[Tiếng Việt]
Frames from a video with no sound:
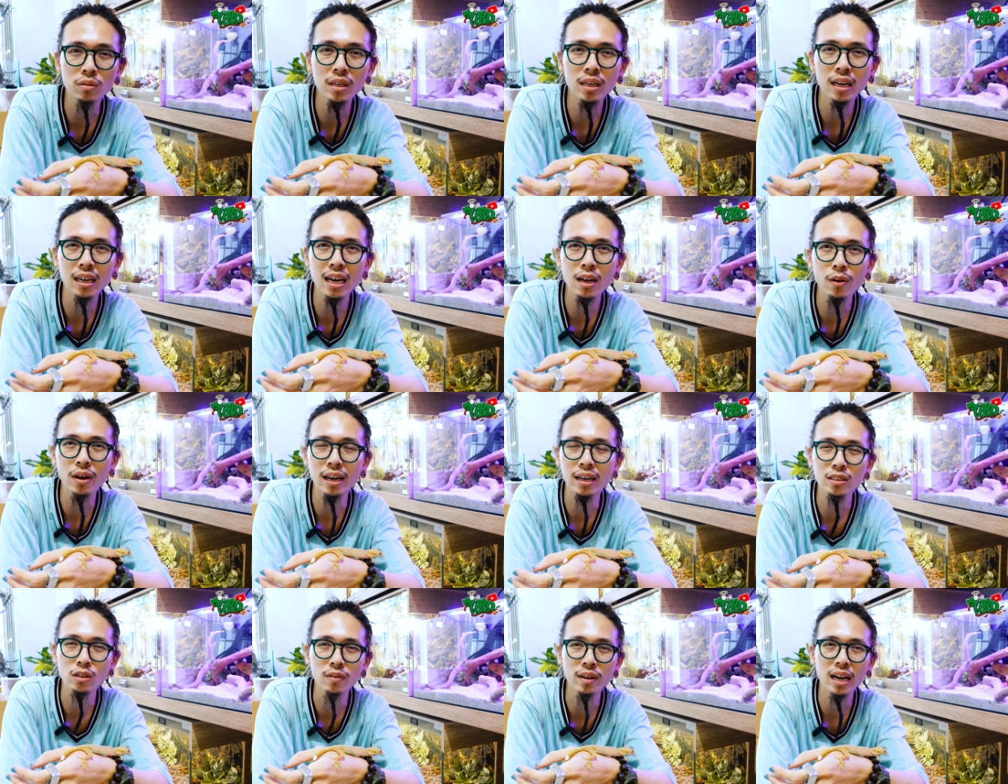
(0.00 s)
Cũng giống như các
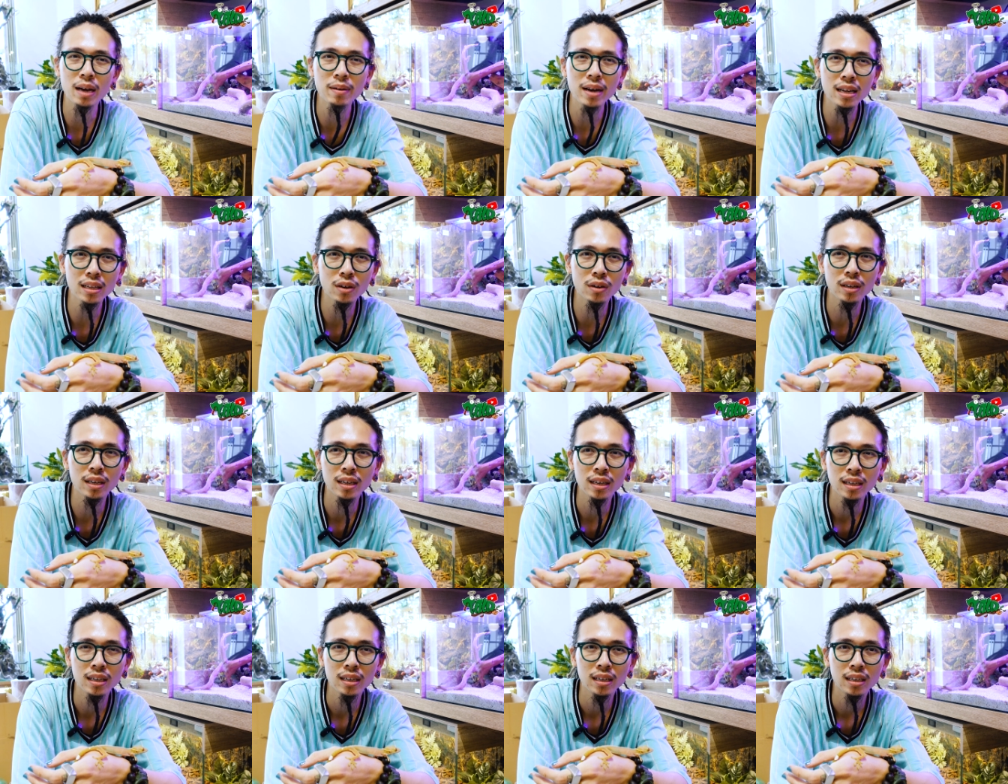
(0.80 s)
loài sống về đêm khác
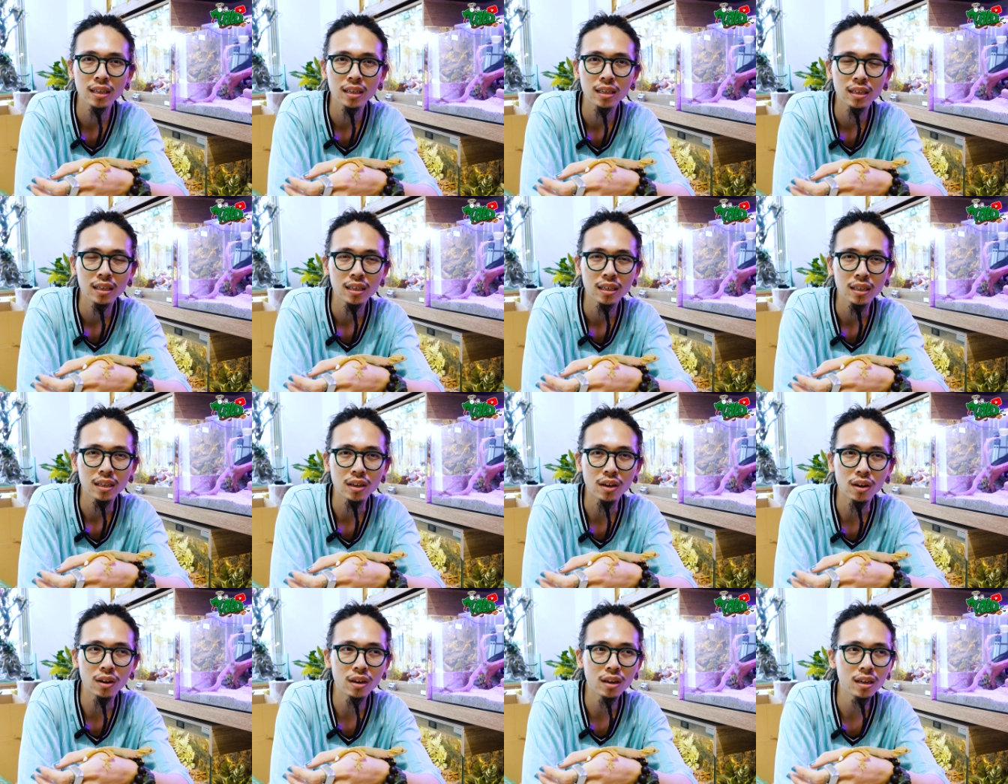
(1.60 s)
thôi,
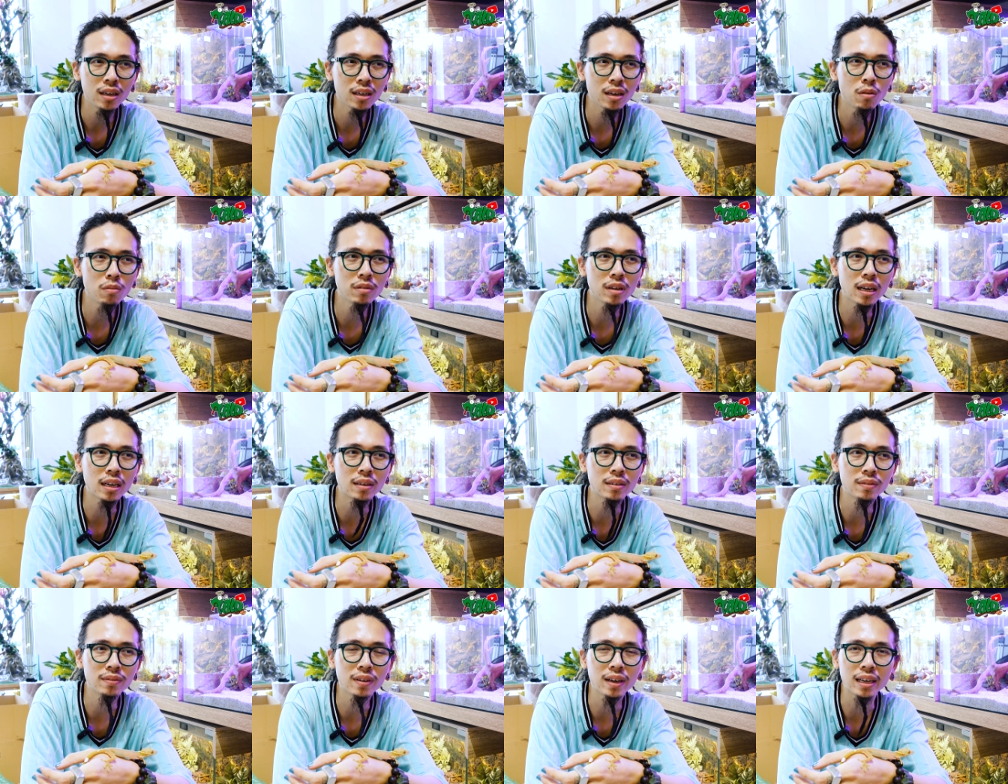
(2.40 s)
nó không
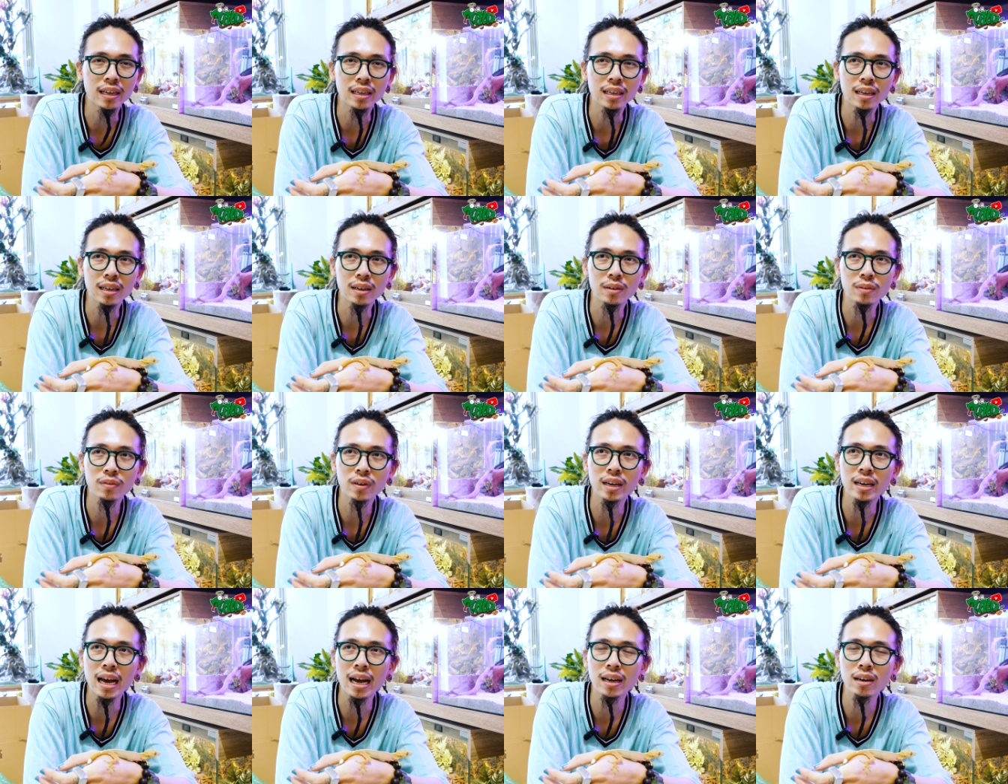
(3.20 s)
cần phải
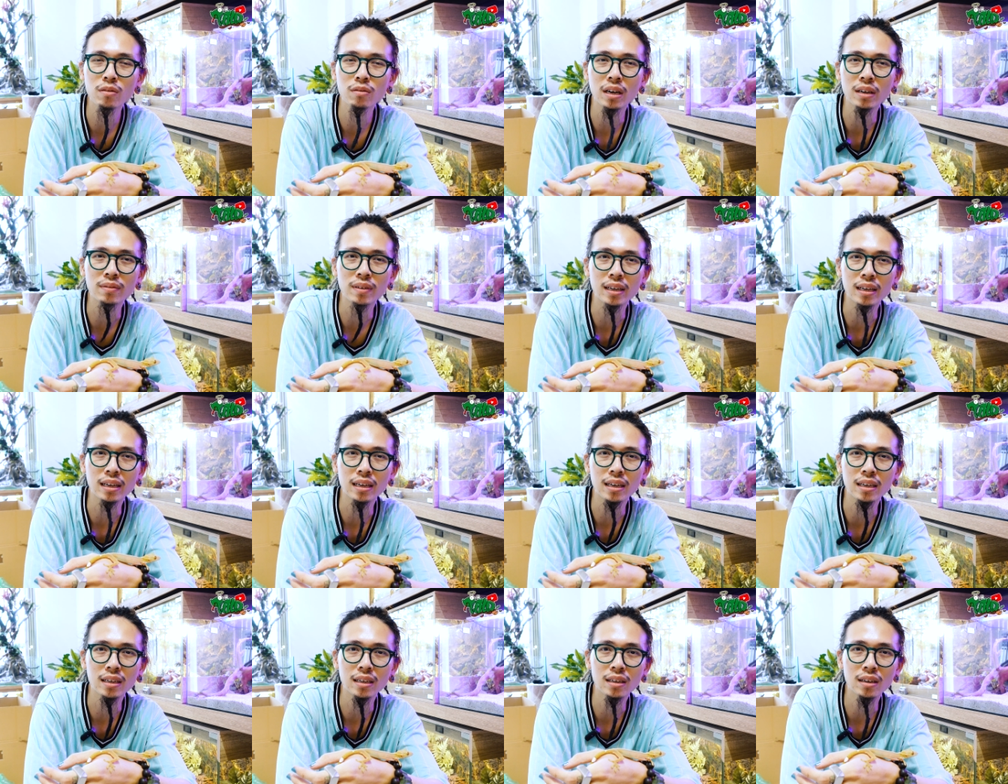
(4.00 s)
phơi nắng, không cần
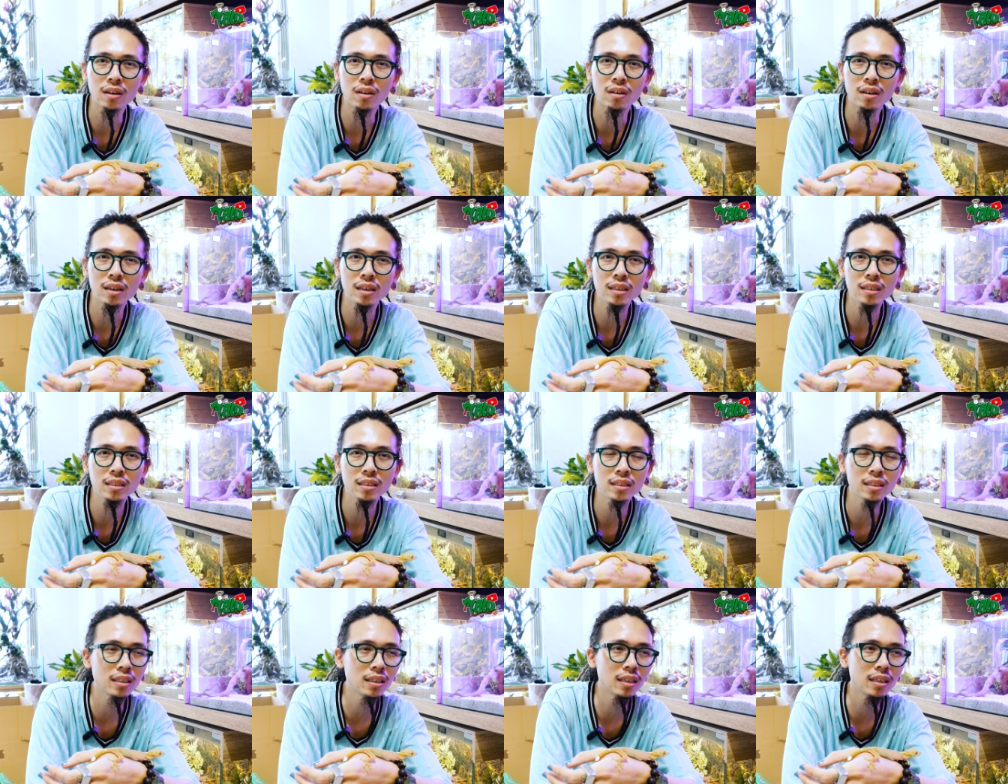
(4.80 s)
phải
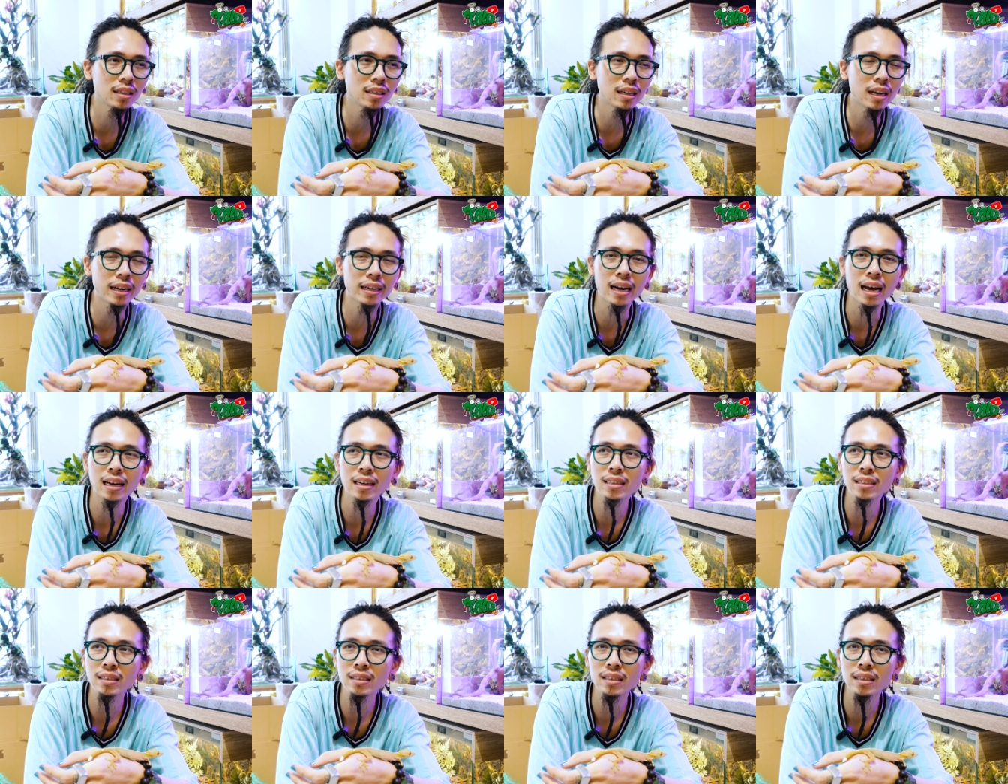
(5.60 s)
có ánh
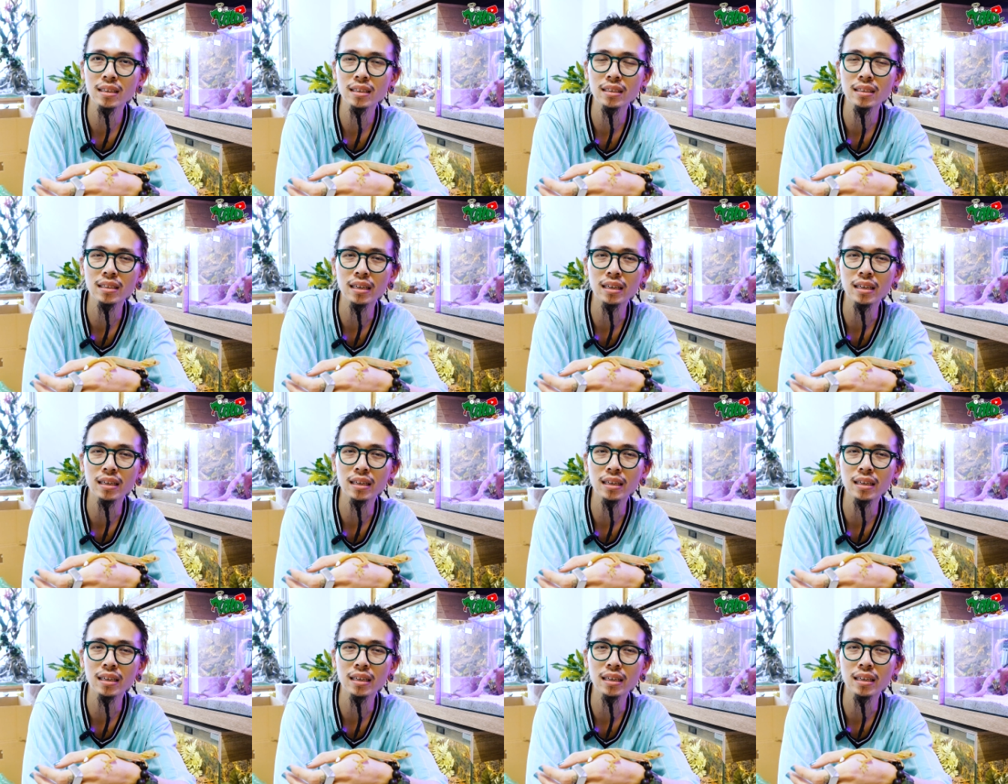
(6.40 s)
nắng,